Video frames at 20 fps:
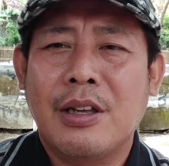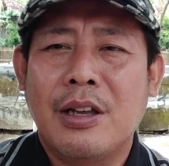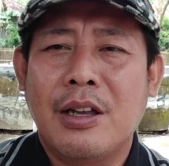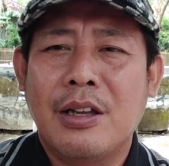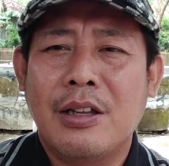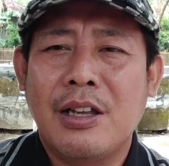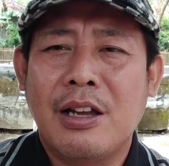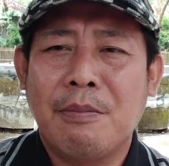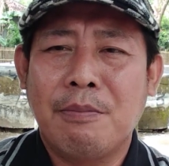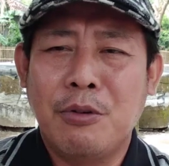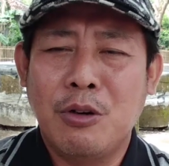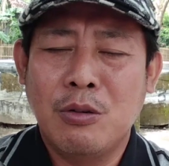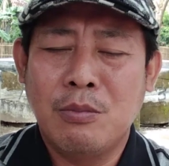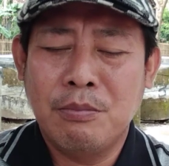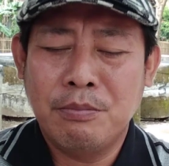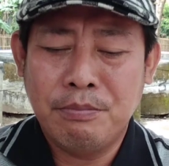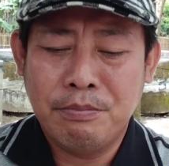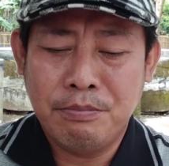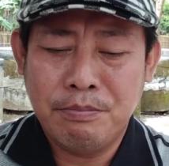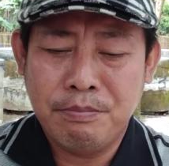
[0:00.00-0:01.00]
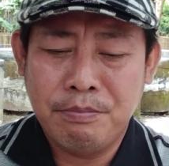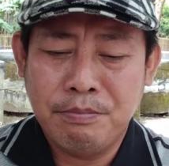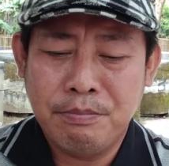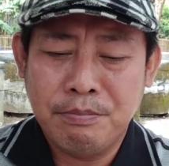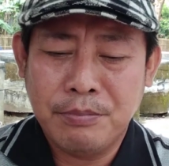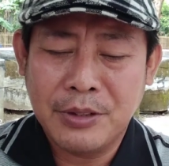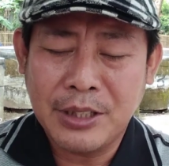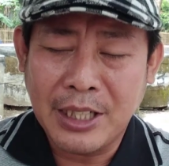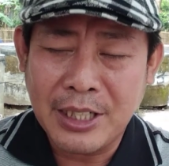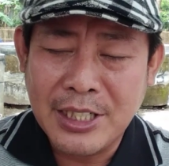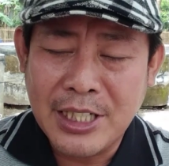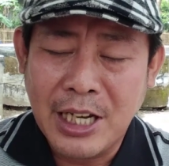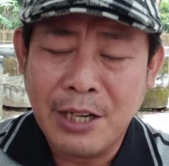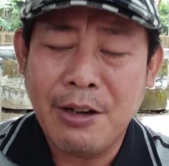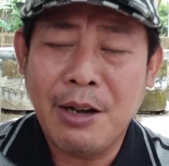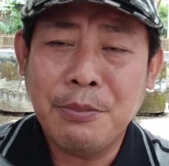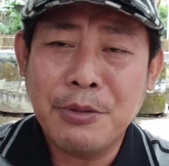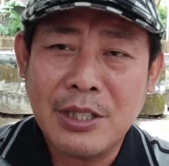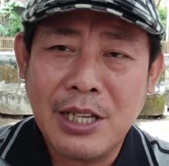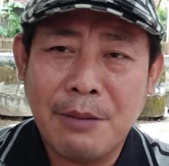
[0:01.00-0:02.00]
Ya, yang belum
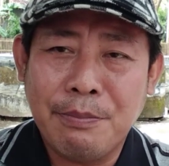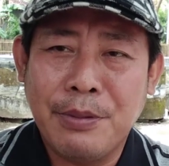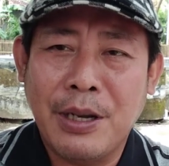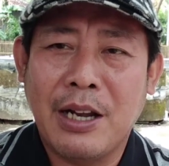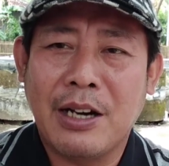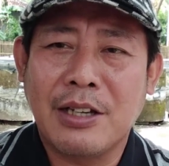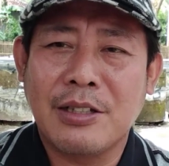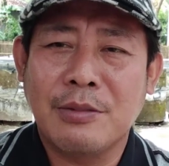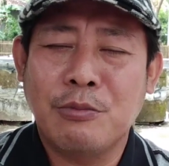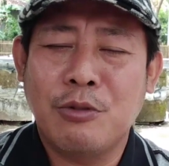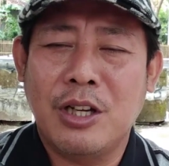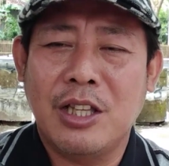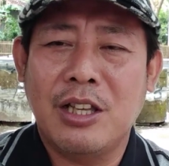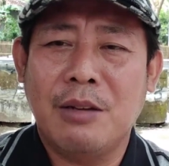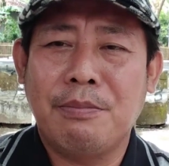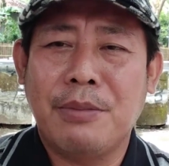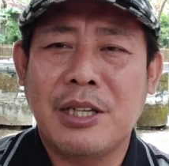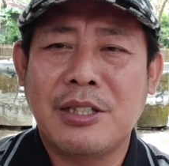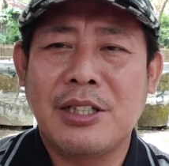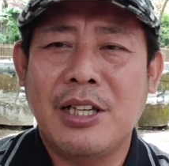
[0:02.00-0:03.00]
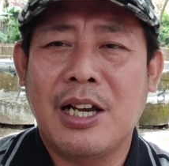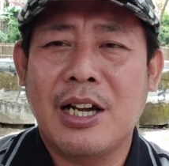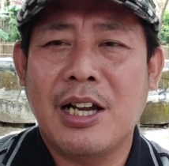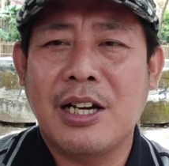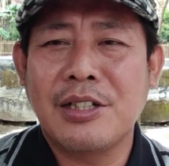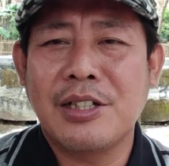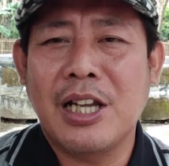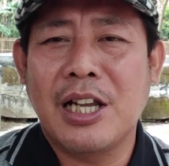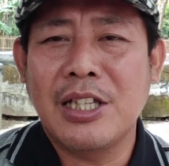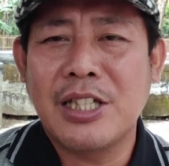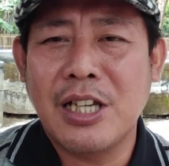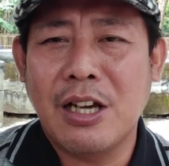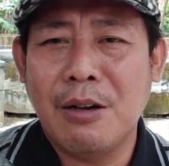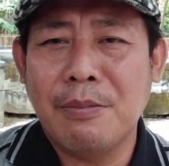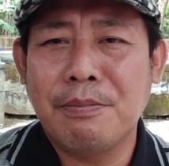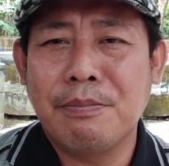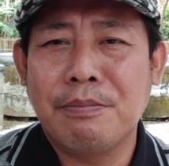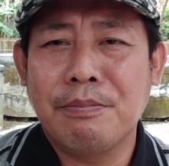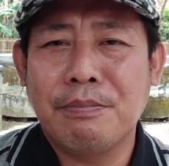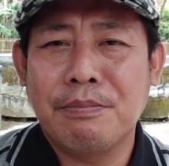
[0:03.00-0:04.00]
terjawab sabar semuanya pasti akan saya
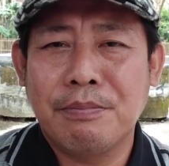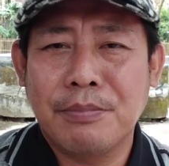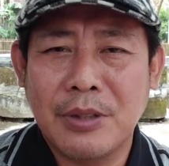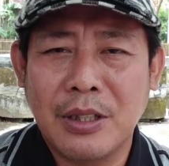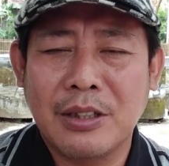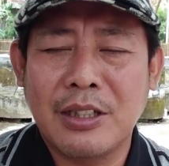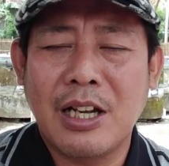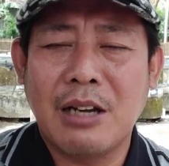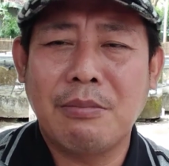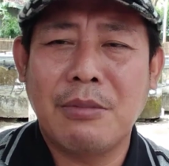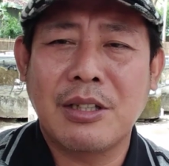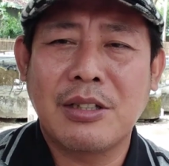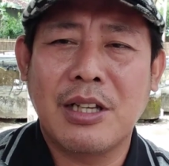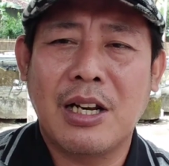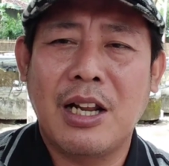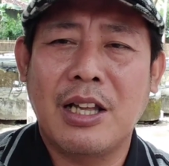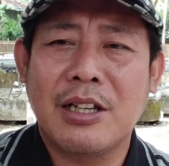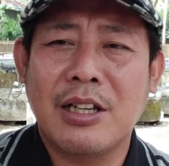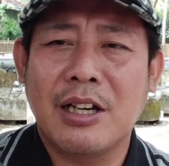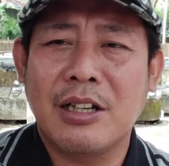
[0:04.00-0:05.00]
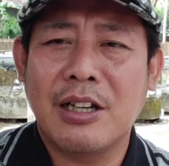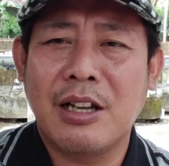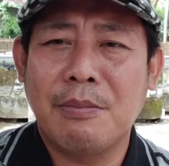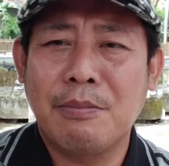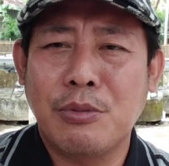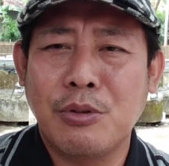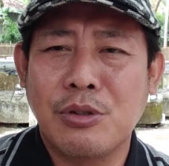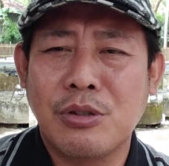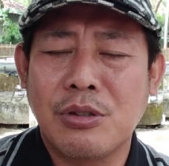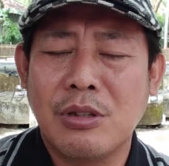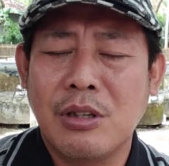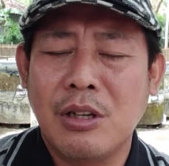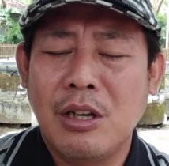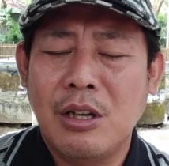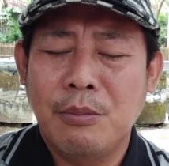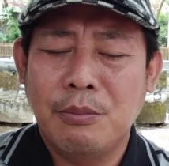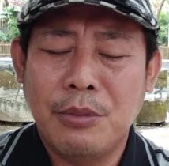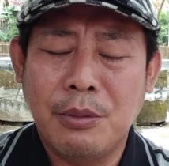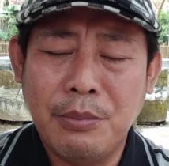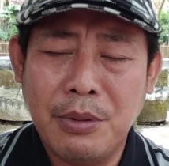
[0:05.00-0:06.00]
jawab tentang masalah ikan gabus.
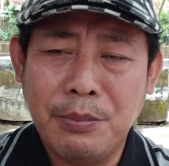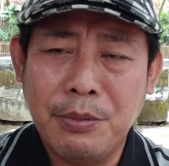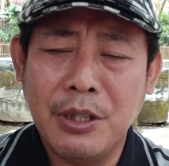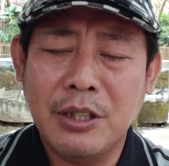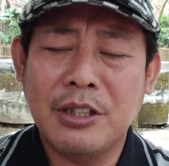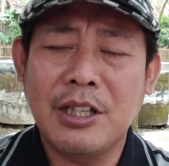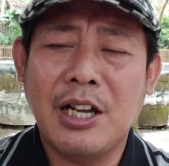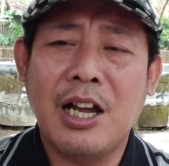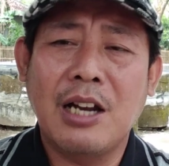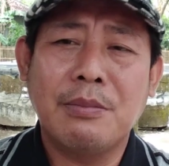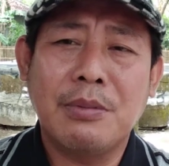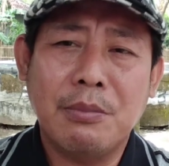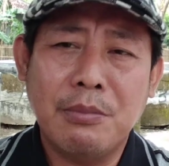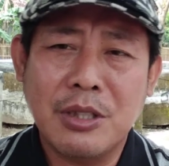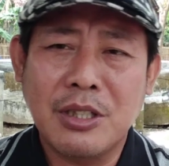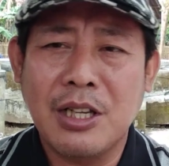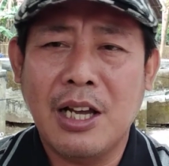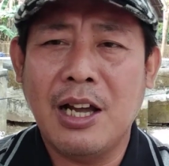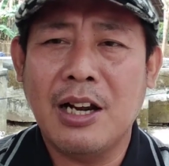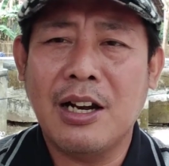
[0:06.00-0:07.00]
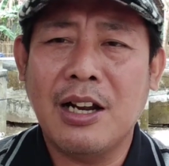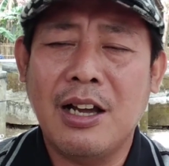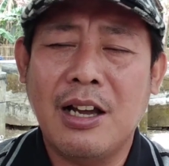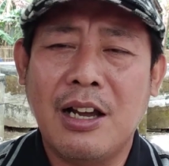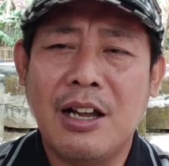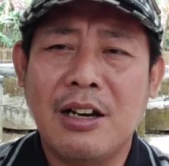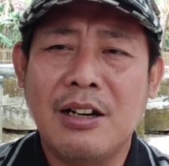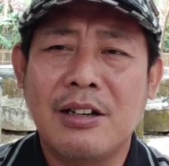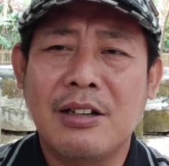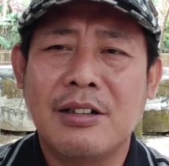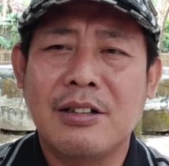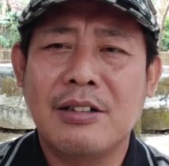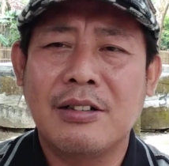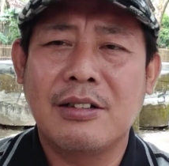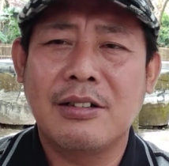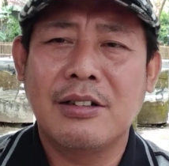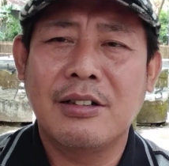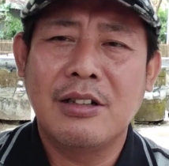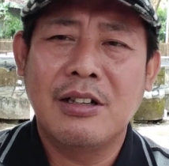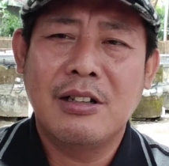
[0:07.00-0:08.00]
Pembibitan, pembesaran,
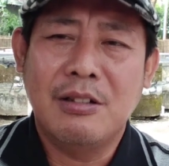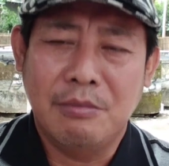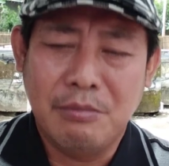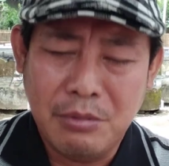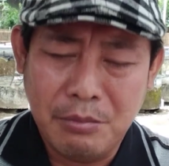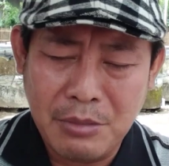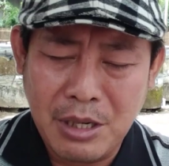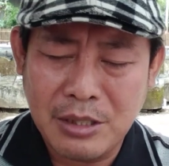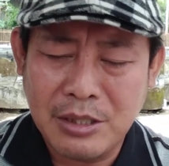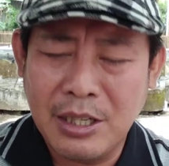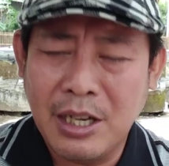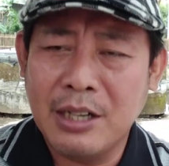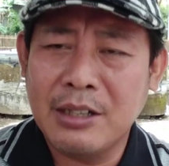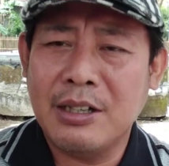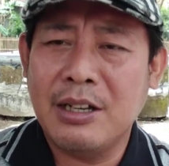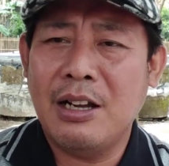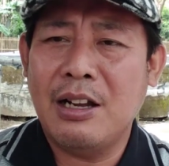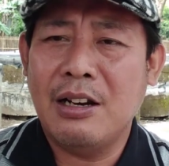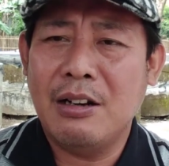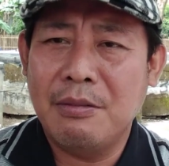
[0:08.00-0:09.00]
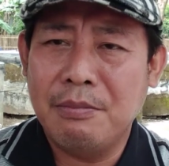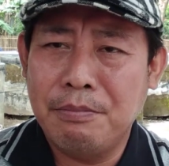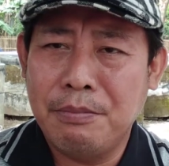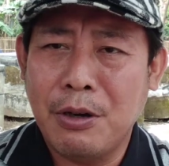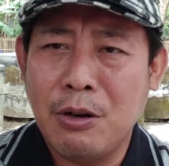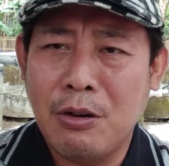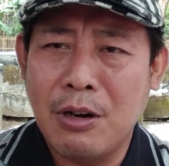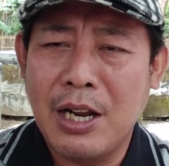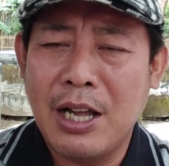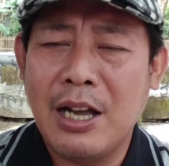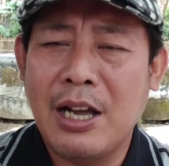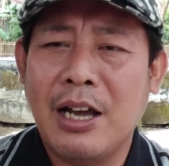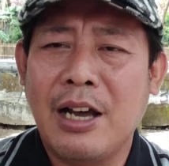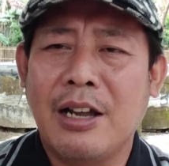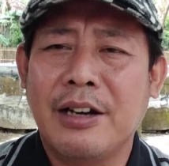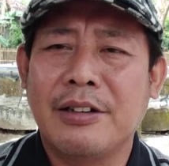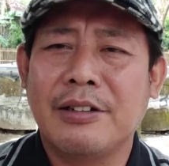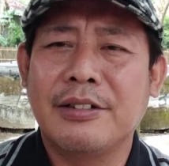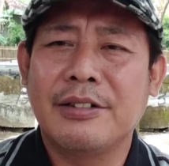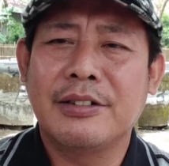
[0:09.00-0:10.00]
pemasaran,
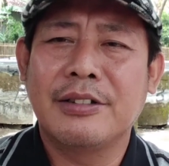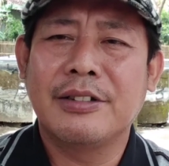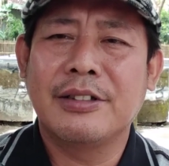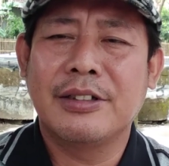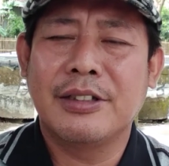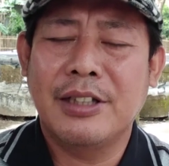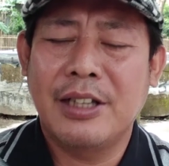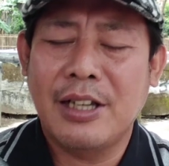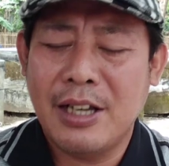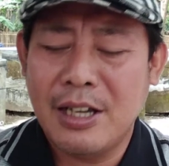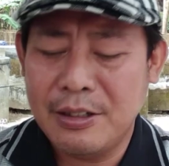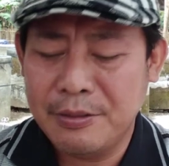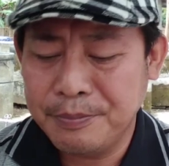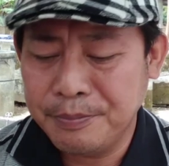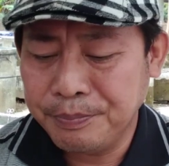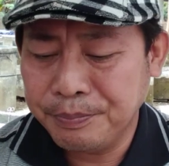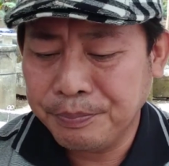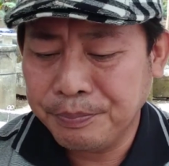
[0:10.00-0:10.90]
pengolahan, ya.